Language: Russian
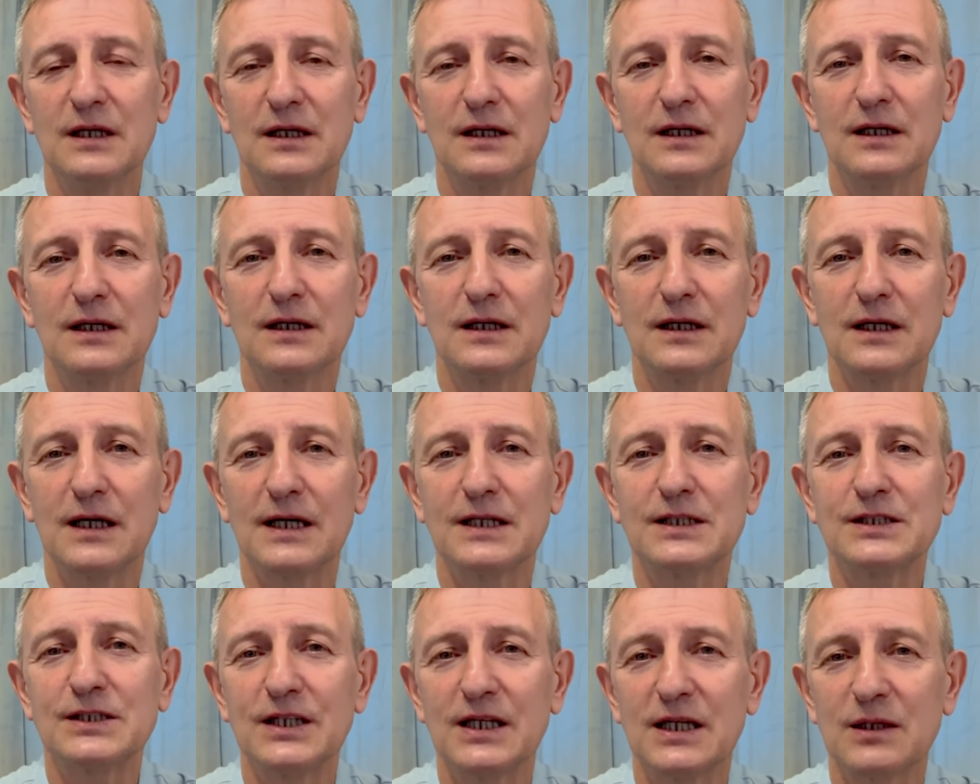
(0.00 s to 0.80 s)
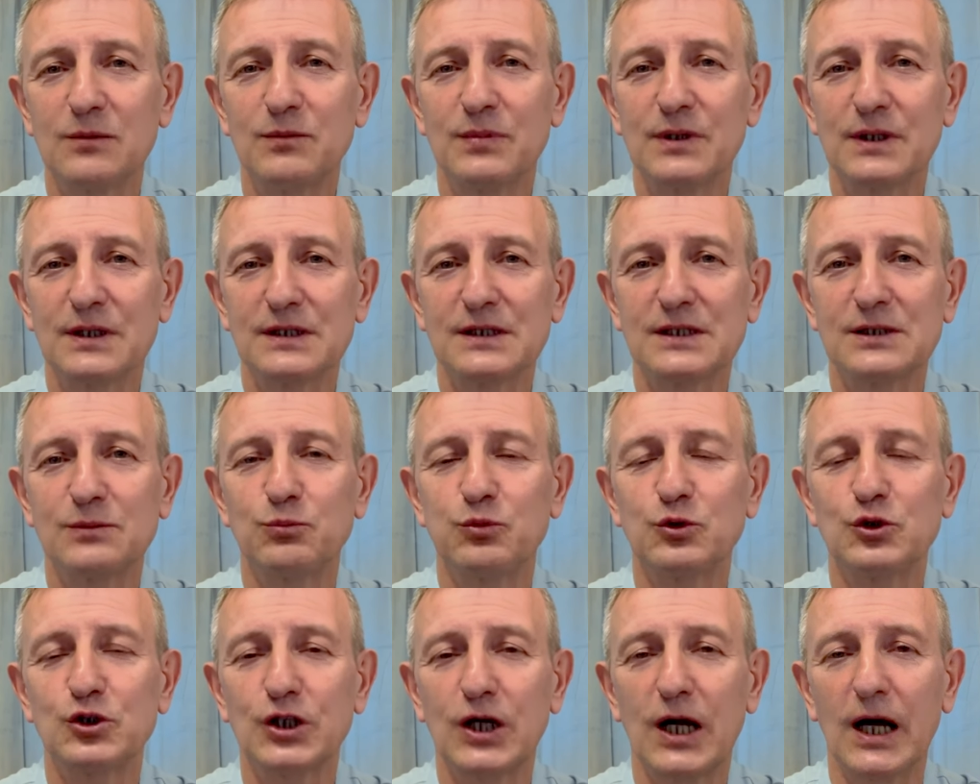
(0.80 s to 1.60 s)
э, как Церберы,
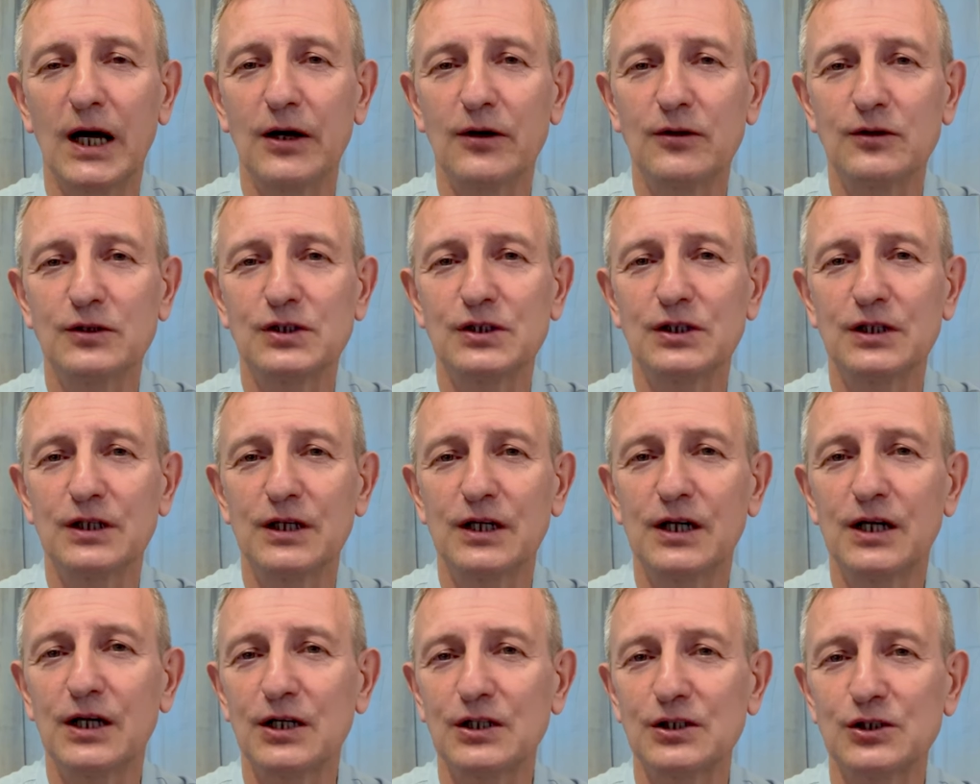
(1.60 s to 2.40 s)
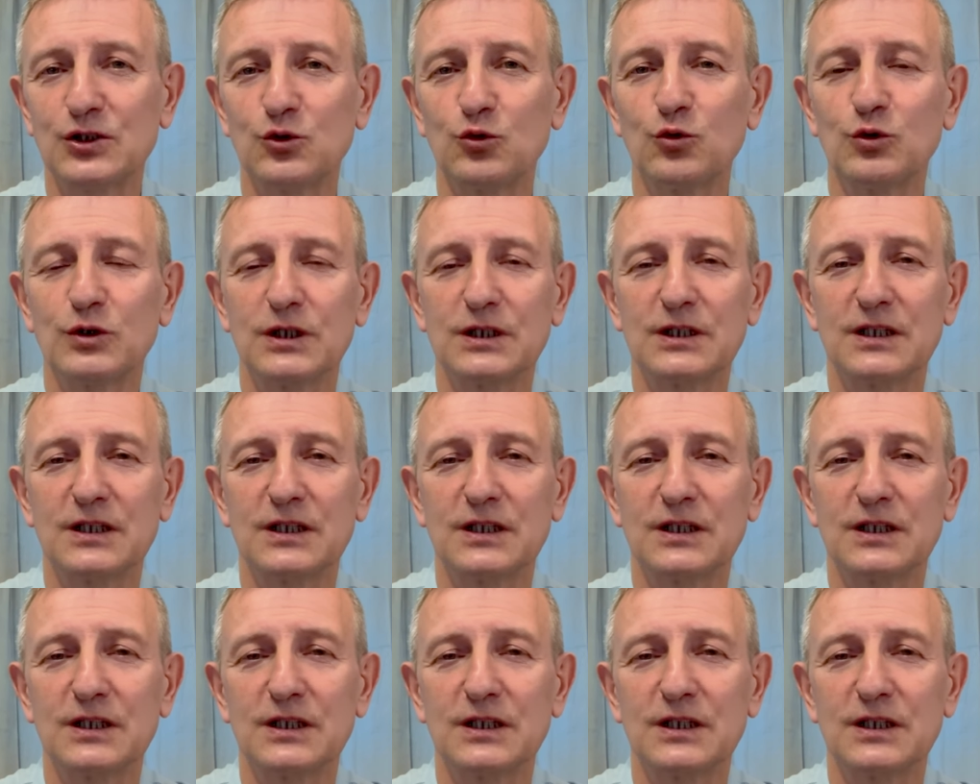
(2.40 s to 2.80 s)
спускаются и грызут